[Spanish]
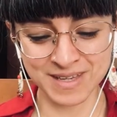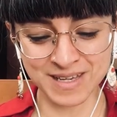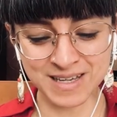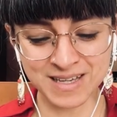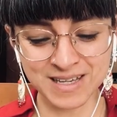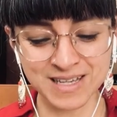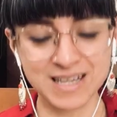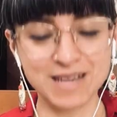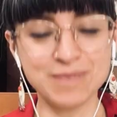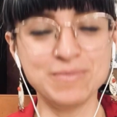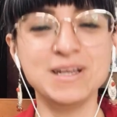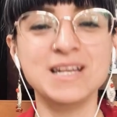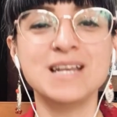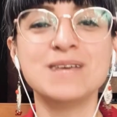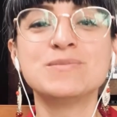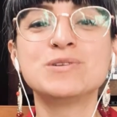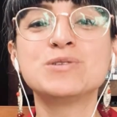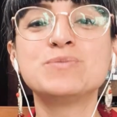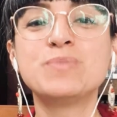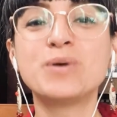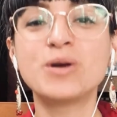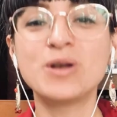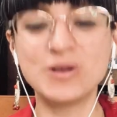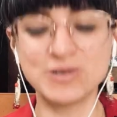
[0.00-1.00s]

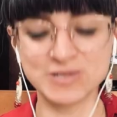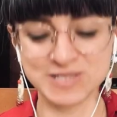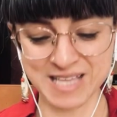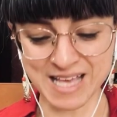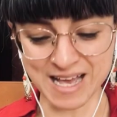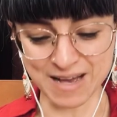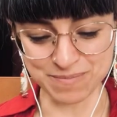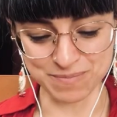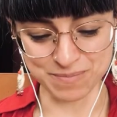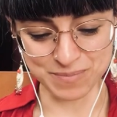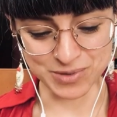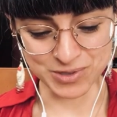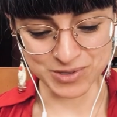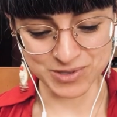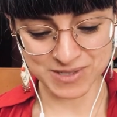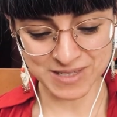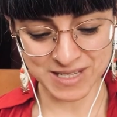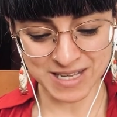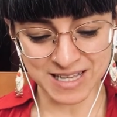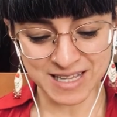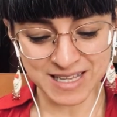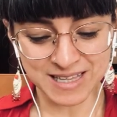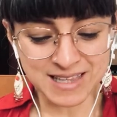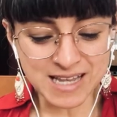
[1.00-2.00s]
Caminemos por los campos.
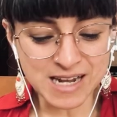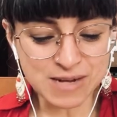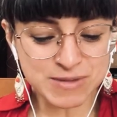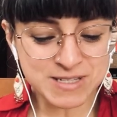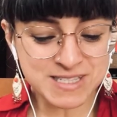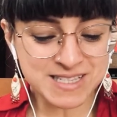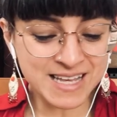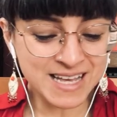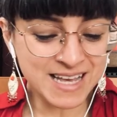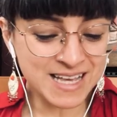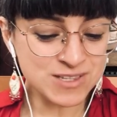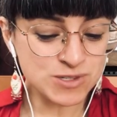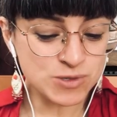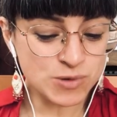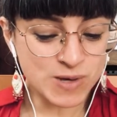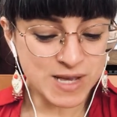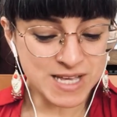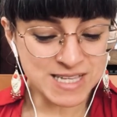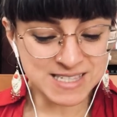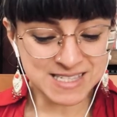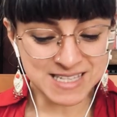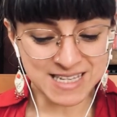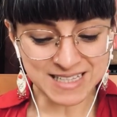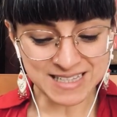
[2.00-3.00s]
Tal vez tengan su
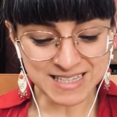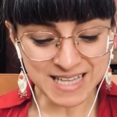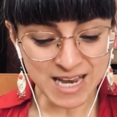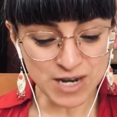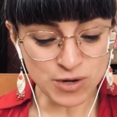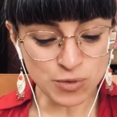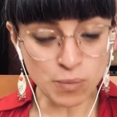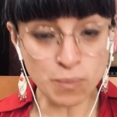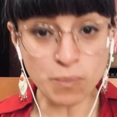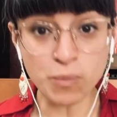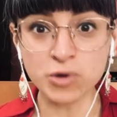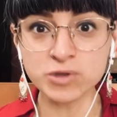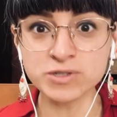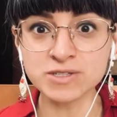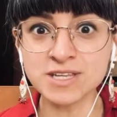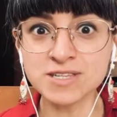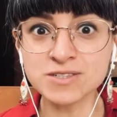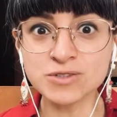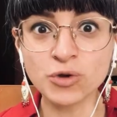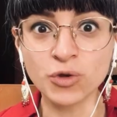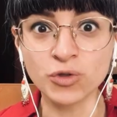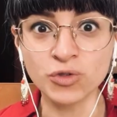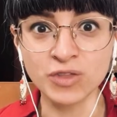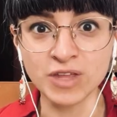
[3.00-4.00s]
casita en un bosque
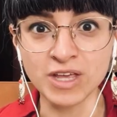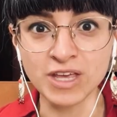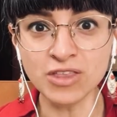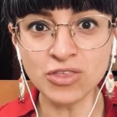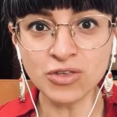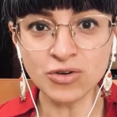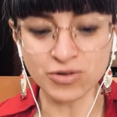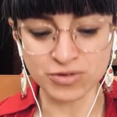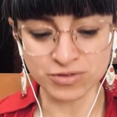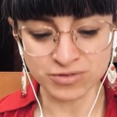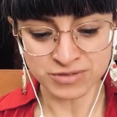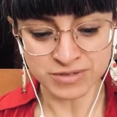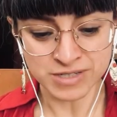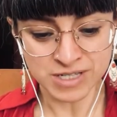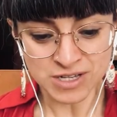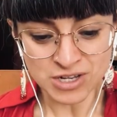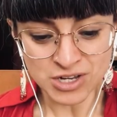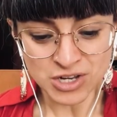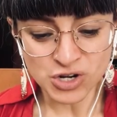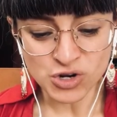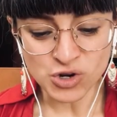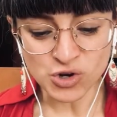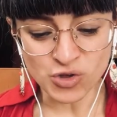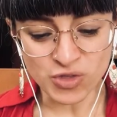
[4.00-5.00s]
escondido,
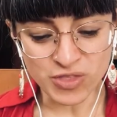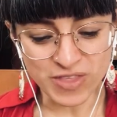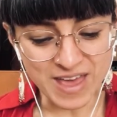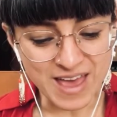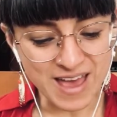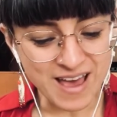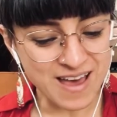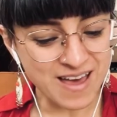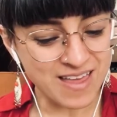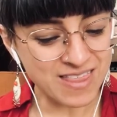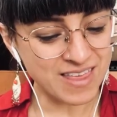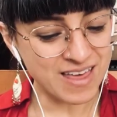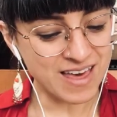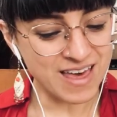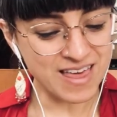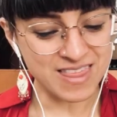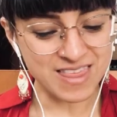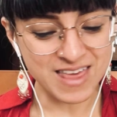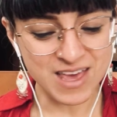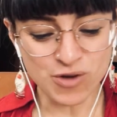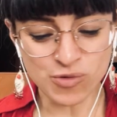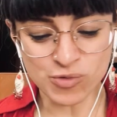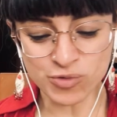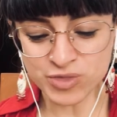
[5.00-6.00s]
rodeada
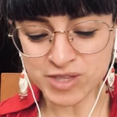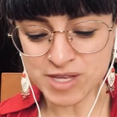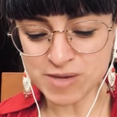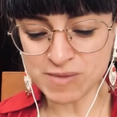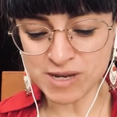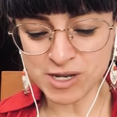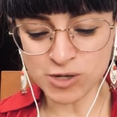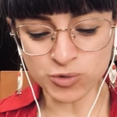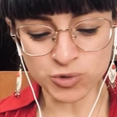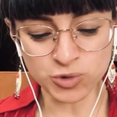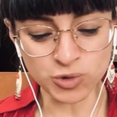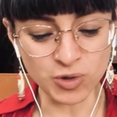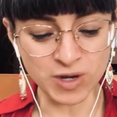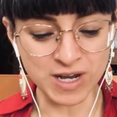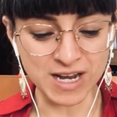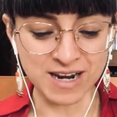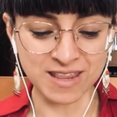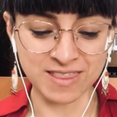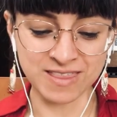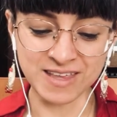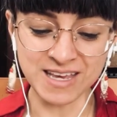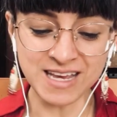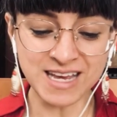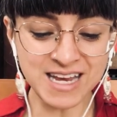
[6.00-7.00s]
de un diminuto
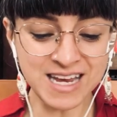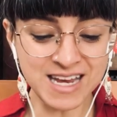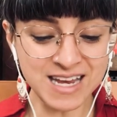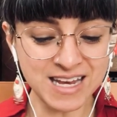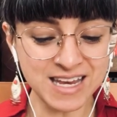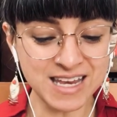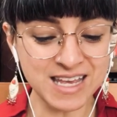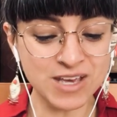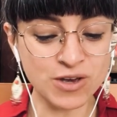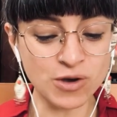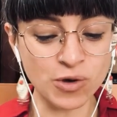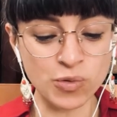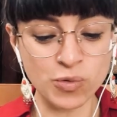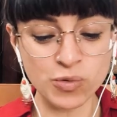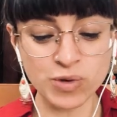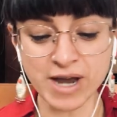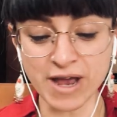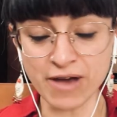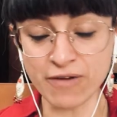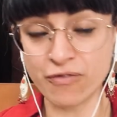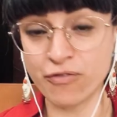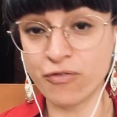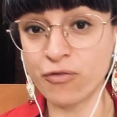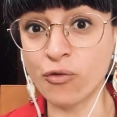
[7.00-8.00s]
jardín y con
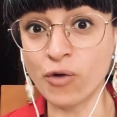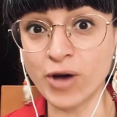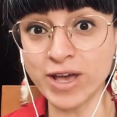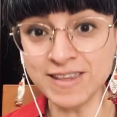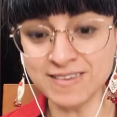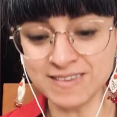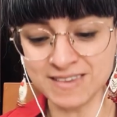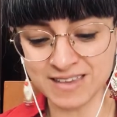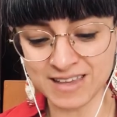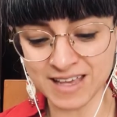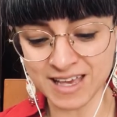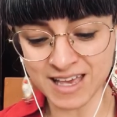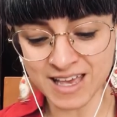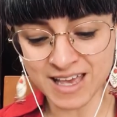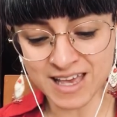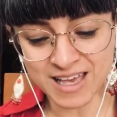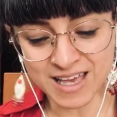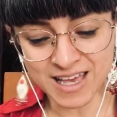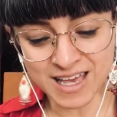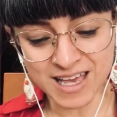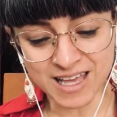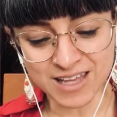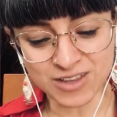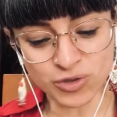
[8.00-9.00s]
una fuente
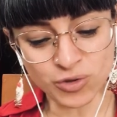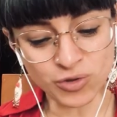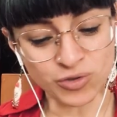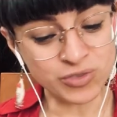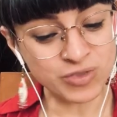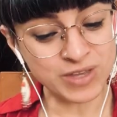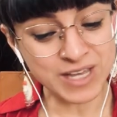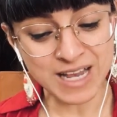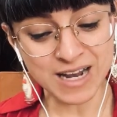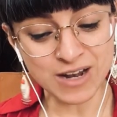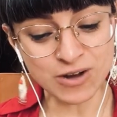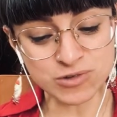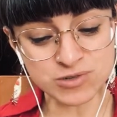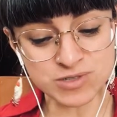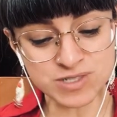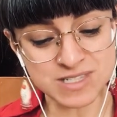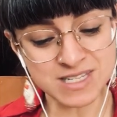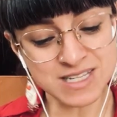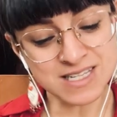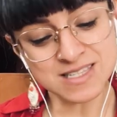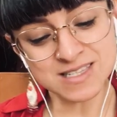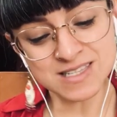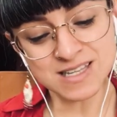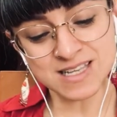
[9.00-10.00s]
en donde los
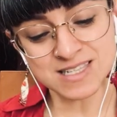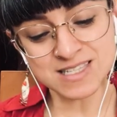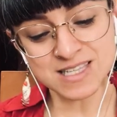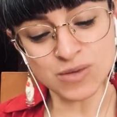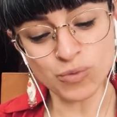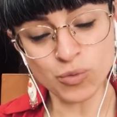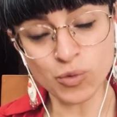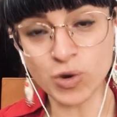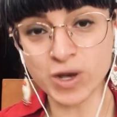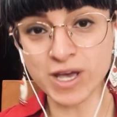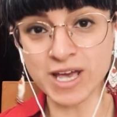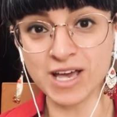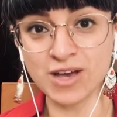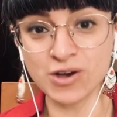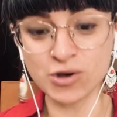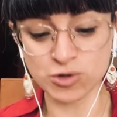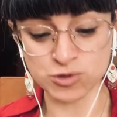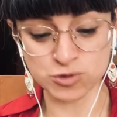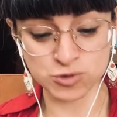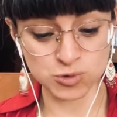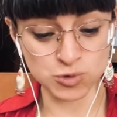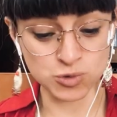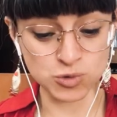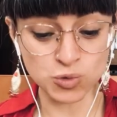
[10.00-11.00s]
cisnes dibujen
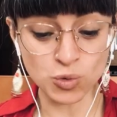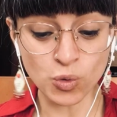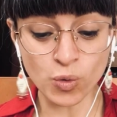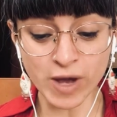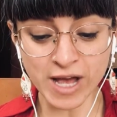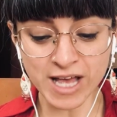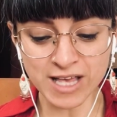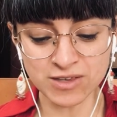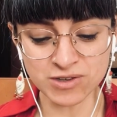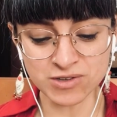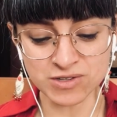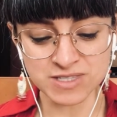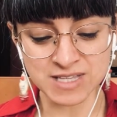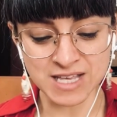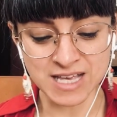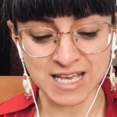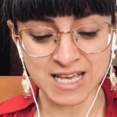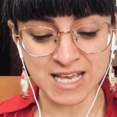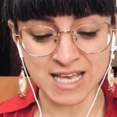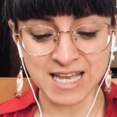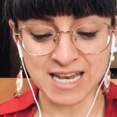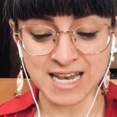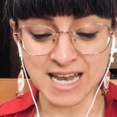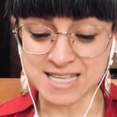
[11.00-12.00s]
con sus cuellos
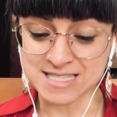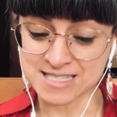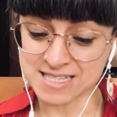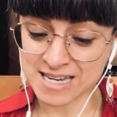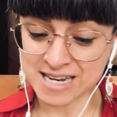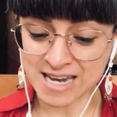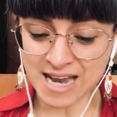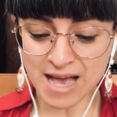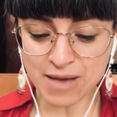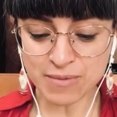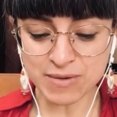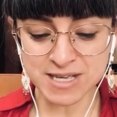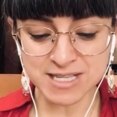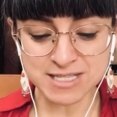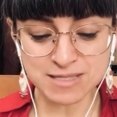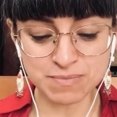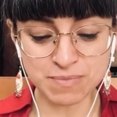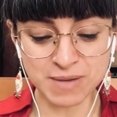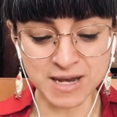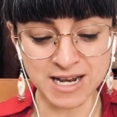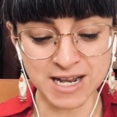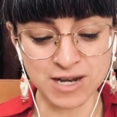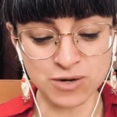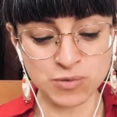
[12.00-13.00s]
las claves
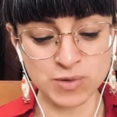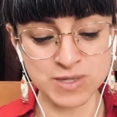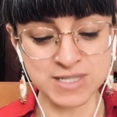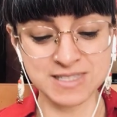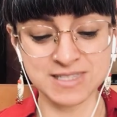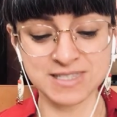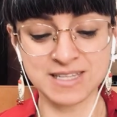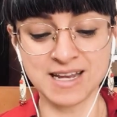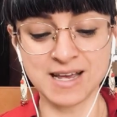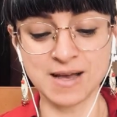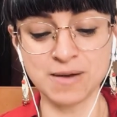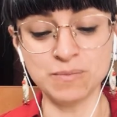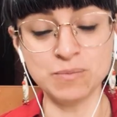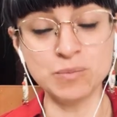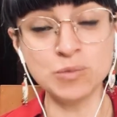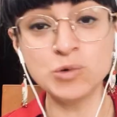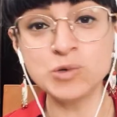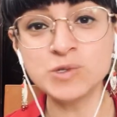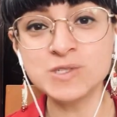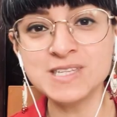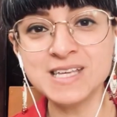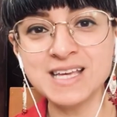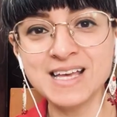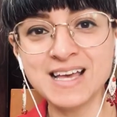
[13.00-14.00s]
para nuestra
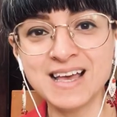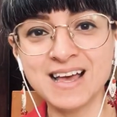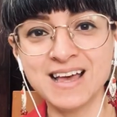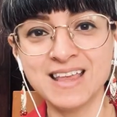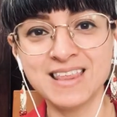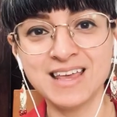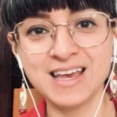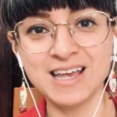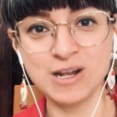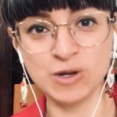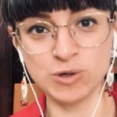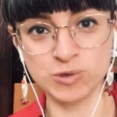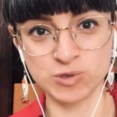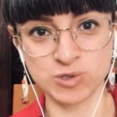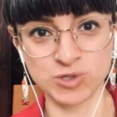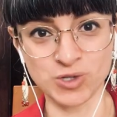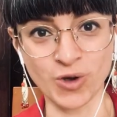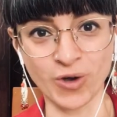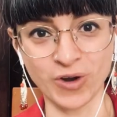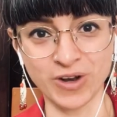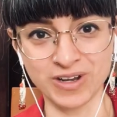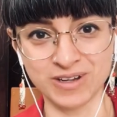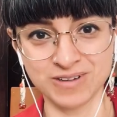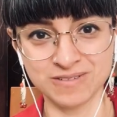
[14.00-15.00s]
música de
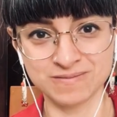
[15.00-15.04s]
ilusión.